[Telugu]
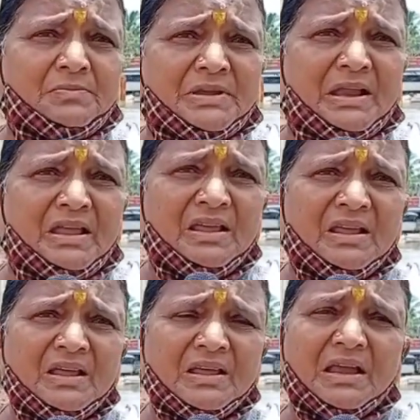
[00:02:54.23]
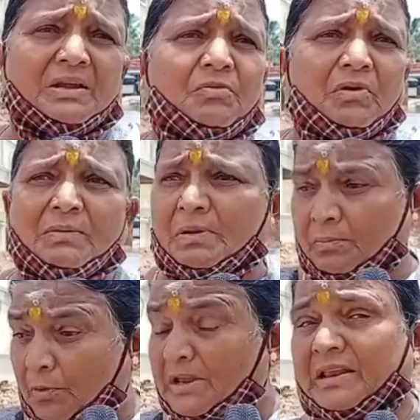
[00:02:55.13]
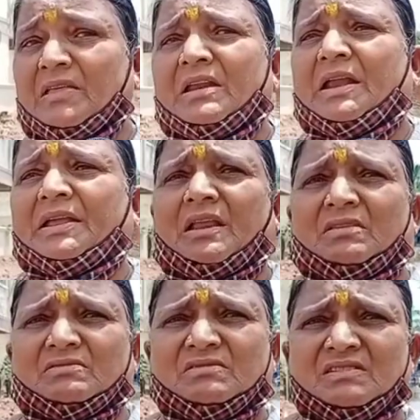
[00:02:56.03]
ఏం చేయాలి ఎక్కడ పోవాలి మీరు పోనీకి రాదు రానికి రాదు